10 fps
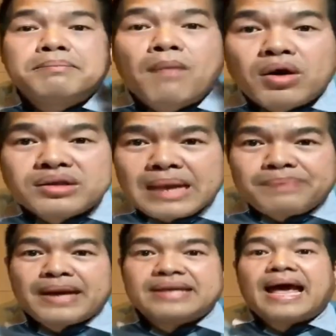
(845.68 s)
bò té
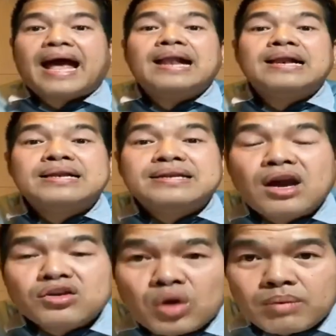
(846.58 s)
bẹt đá
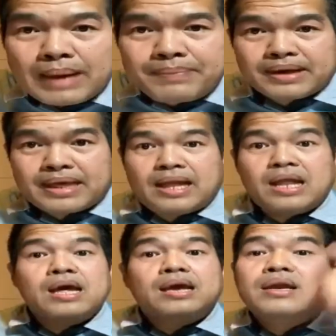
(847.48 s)
nâu giọt mai bẹt đá
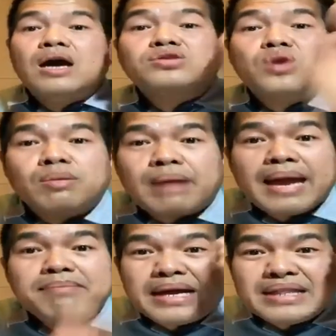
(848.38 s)
nâu giọt
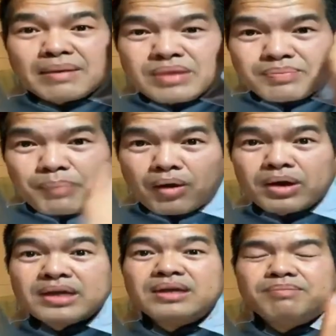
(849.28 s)
mai mẹ thầm thầm phổ
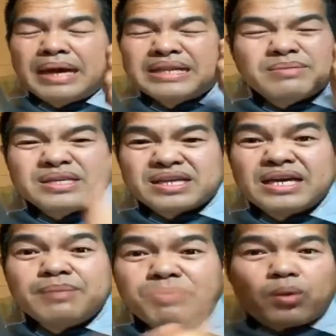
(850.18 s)
đấy mẹ thầm là
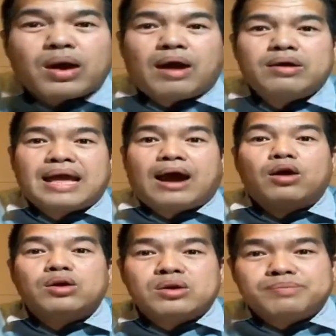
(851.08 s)
sấy pro áo đấy
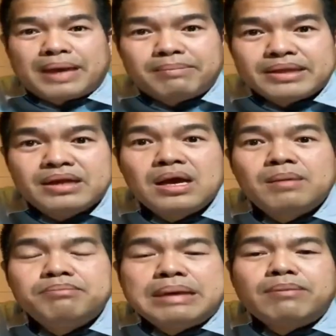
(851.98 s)
áo đương nhiên đẹp mà những
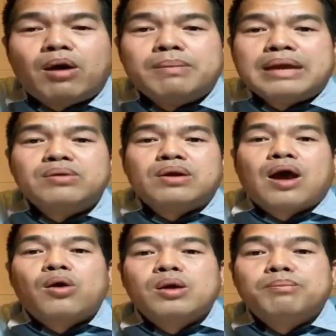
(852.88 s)
miên bò mình nó còn
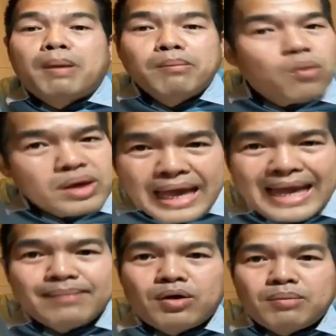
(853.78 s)
áo nhưng bầm mũi
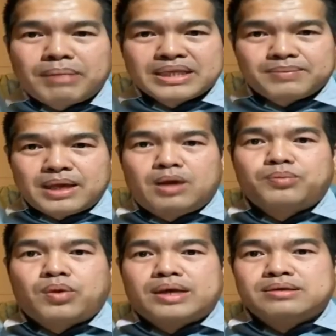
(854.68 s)
khay món bạn cho mày áo
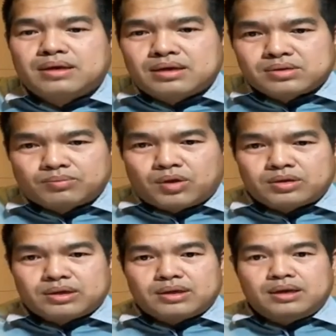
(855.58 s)
quậy xong to
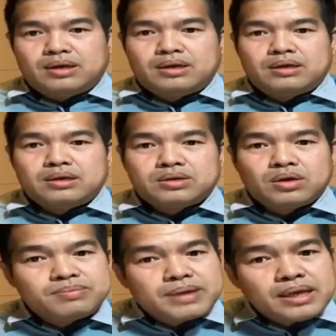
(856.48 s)
tiếc vô
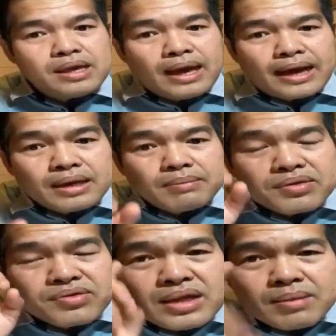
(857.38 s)
làm gì chứ anh nó bảo
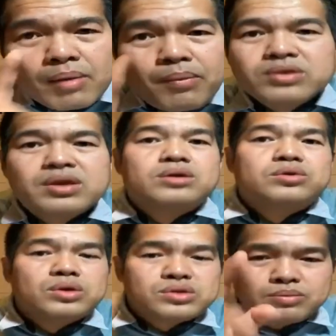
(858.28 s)
xin như bao bông trắng
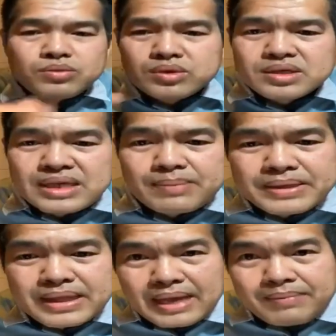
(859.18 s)
chui xong chui ra xe biết
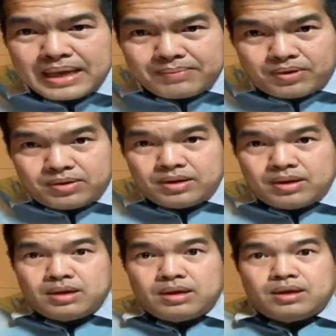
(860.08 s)
là a bê bông
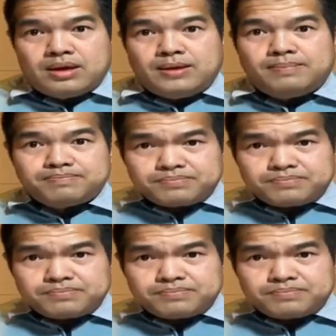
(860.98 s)
hả